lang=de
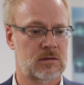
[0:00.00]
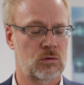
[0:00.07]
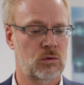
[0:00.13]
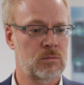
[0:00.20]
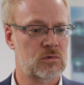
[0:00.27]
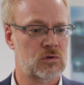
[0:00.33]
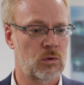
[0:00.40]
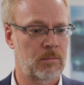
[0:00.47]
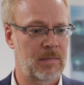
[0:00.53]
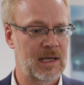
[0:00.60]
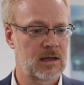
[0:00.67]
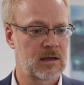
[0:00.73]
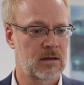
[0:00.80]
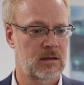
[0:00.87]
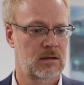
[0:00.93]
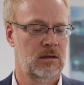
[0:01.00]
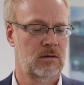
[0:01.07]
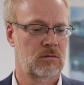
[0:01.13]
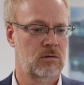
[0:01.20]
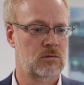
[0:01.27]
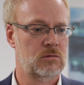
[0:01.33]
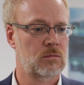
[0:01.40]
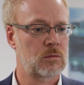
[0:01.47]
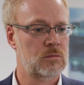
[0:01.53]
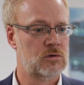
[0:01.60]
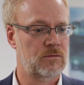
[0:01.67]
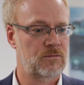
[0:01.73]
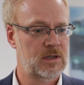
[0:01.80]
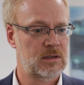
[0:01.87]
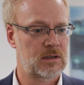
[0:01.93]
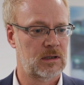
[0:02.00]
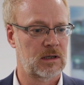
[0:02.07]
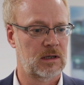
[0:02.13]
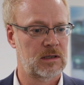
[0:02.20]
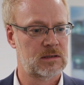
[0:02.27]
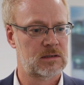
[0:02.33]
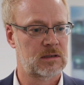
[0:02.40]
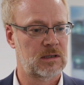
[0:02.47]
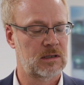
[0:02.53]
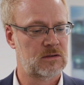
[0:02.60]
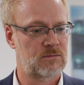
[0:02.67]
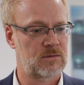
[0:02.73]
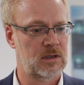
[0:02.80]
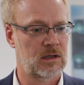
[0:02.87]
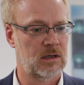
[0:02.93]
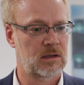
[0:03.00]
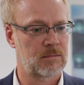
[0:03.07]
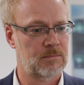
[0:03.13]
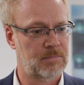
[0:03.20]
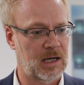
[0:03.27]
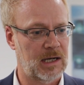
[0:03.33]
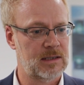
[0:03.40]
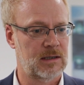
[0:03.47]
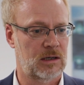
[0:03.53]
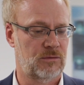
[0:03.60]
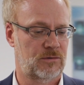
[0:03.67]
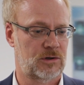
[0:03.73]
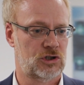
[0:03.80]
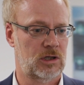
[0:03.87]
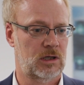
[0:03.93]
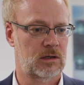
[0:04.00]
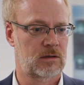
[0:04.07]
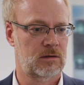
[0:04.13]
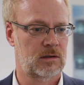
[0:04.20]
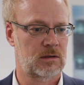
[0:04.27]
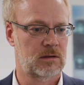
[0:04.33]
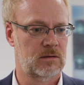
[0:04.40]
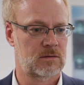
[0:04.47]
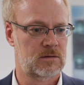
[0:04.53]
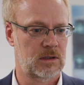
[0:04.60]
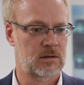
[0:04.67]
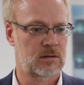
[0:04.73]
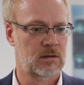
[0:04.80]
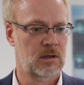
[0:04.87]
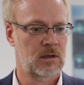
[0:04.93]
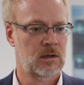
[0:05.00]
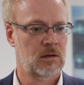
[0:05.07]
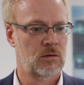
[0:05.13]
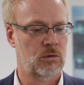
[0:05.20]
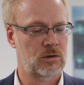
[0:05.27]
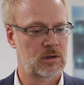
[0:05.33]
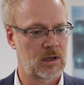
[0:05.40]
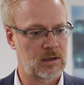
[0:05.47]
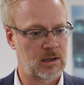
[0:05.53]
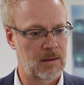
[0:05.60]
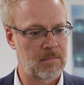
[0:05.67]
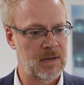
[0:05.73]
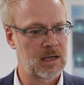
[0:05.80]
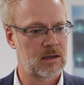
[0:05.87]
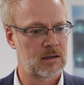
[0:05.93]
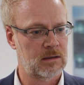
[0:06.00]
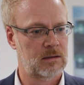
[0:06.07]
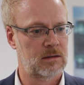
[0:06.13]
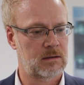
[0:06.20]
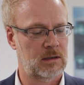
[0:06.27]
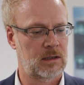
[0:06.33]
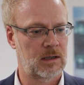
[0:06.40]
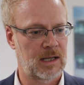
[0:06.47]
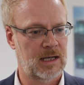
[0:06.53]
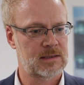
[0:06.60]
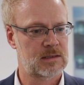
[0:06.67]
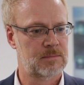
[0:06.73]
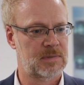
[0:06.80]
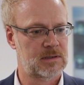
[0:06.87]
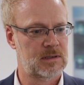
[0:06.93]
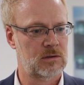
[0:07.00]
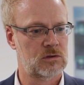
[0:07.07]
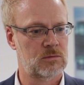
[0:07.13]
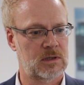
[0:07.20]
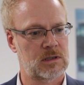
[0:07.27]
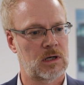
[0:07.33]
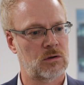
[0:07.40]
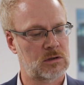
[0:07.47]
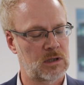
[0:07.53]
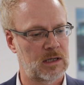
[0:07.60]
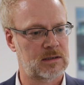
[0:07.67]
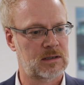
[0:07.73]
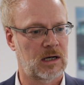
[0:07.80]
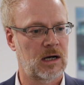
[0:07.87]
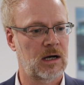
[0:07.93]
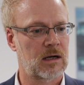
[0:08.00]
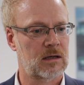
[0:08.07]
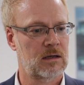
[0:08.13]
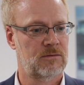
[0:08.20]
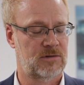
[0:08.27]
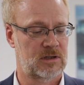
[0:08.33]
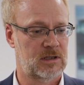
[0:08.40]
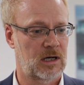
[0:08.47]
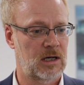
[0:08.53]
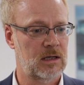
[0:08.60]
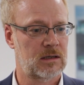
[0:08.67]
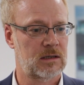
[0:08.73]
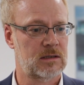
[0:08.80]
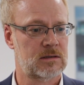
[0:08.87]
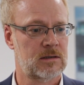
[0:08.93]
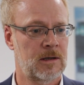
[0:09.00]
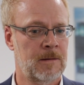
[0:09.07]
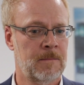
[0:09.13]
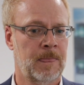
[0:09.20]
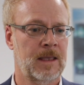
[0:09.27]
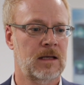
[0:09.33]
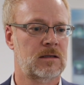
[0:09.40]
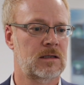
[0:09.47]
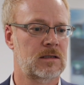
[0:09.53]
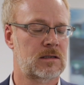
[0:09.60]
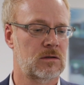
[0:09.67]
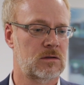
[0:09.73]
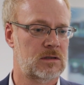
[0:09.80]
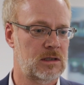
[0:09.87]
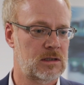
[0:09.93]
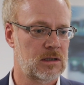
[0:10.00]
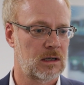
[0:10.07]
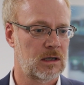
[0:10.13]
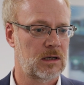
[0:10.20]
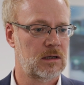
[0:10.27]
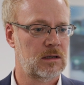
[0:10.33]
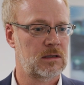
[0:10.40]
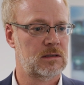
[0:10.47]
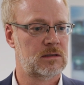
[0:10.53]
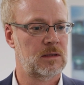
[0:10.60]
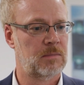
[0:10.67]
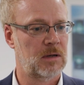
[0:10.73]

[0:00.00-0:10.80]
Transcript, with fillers: umso mehr und umso wichtiger ist, dass wir breiter aufgestellt äh, sind. Und je mehr die Last bzw. auch der Ertrag verteilt ist, desto sicherer ist die